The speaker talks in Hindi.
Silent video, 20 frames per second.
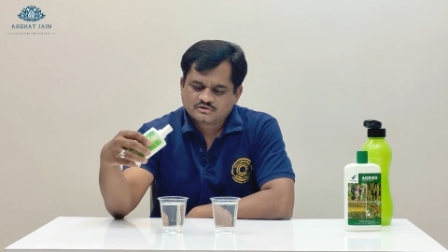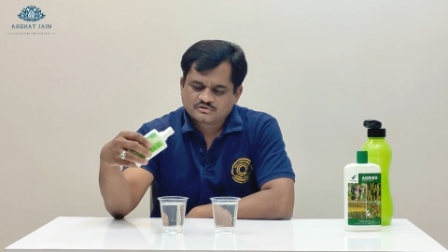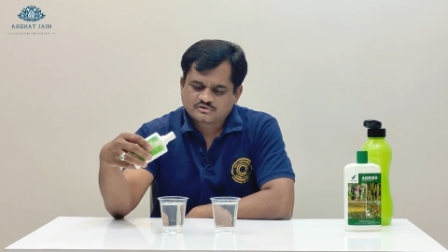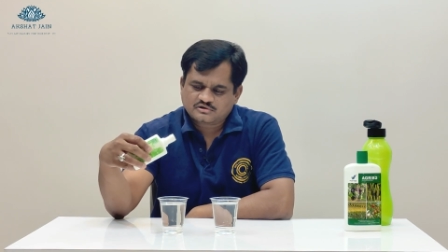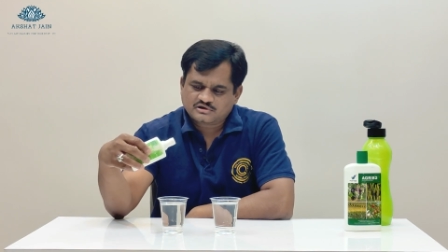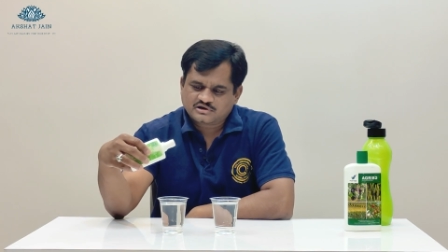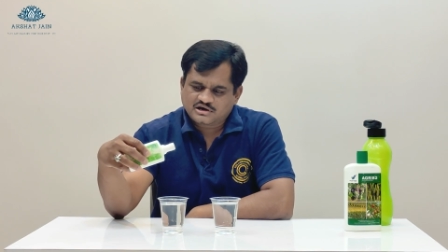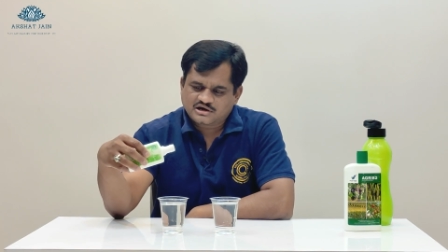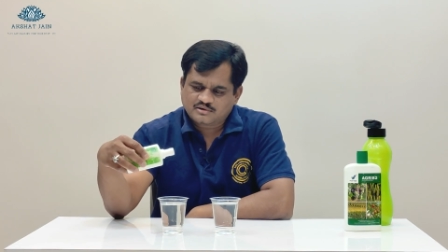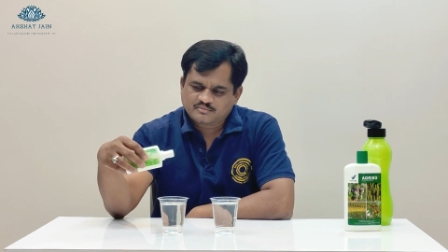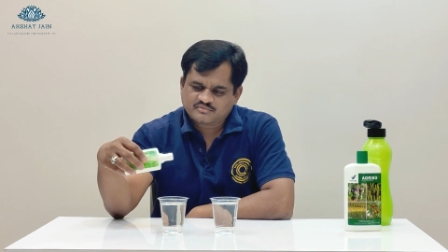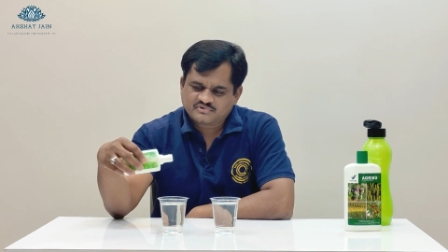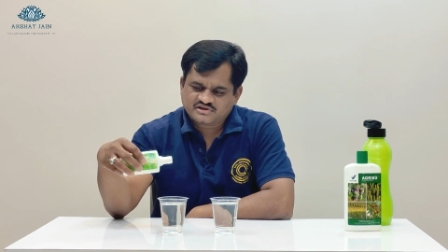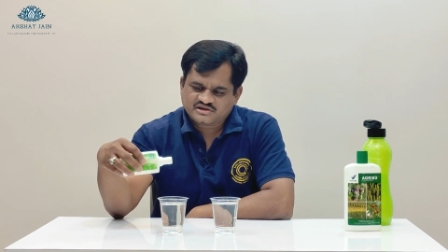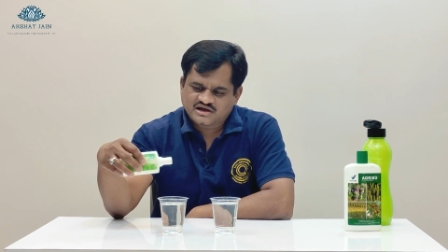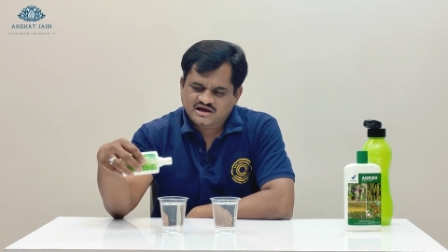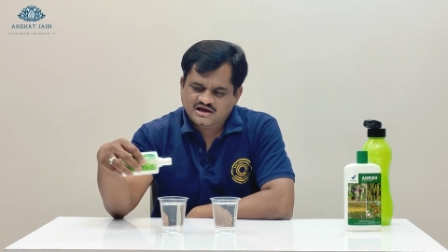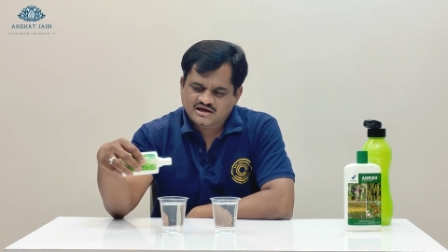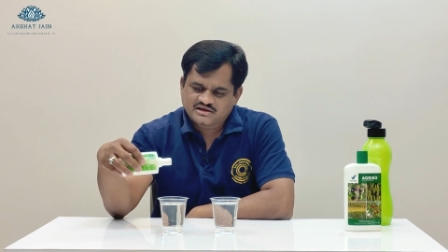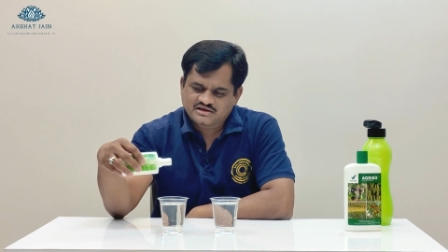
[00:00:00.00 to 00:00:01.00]
तो हम
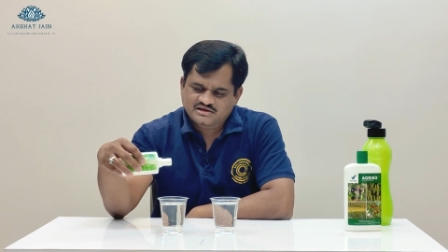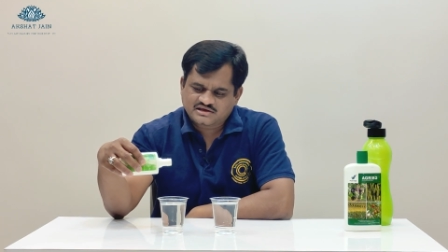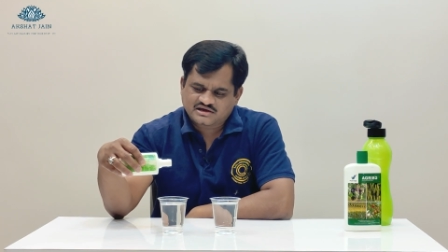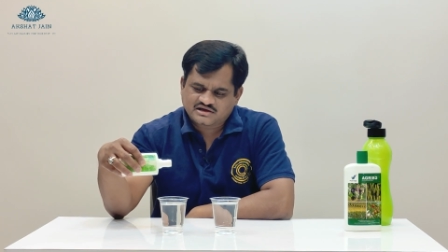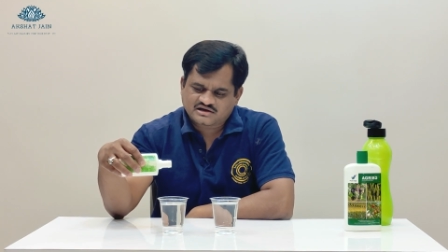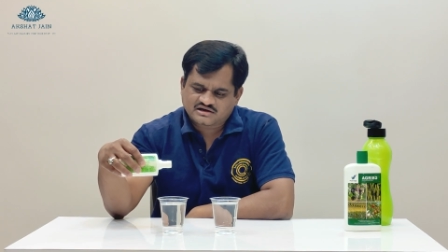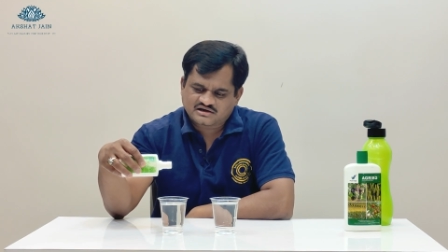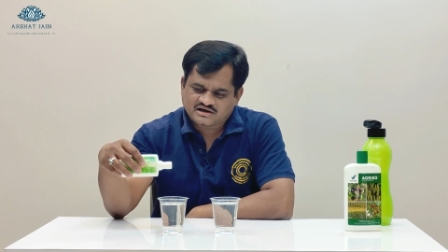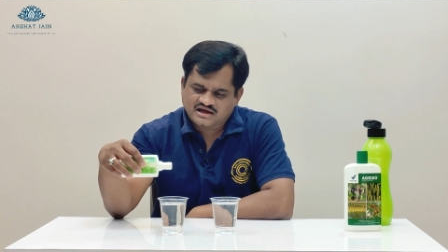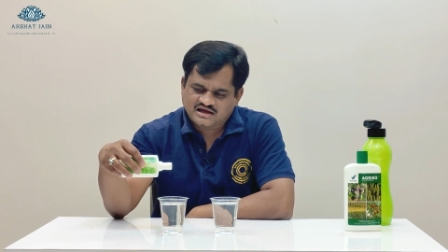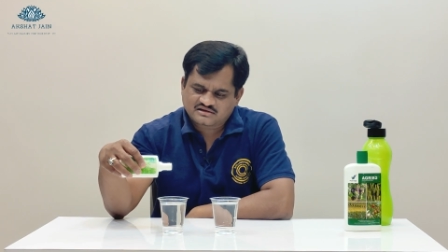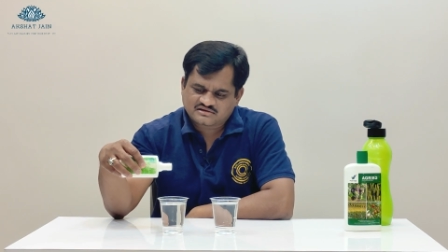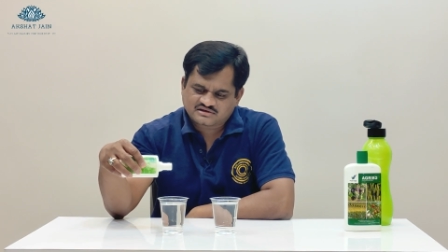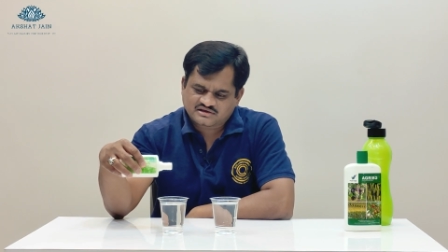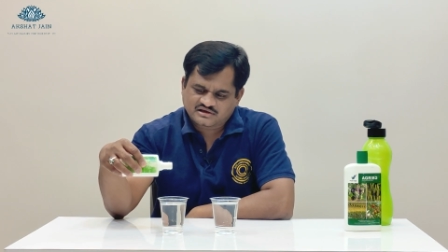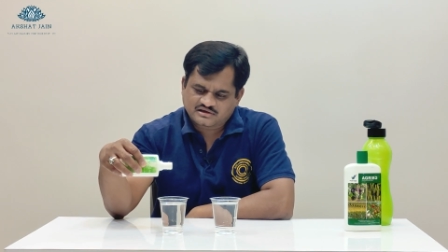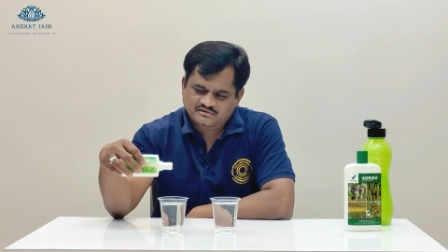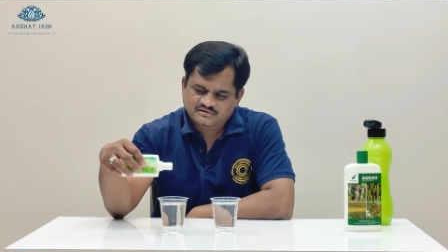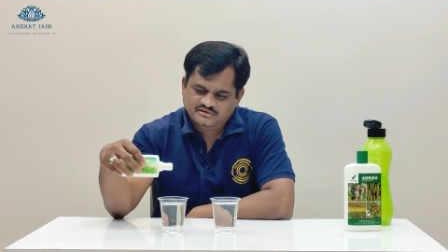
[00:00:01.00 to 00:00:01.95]
यहाँ एक ग्लास के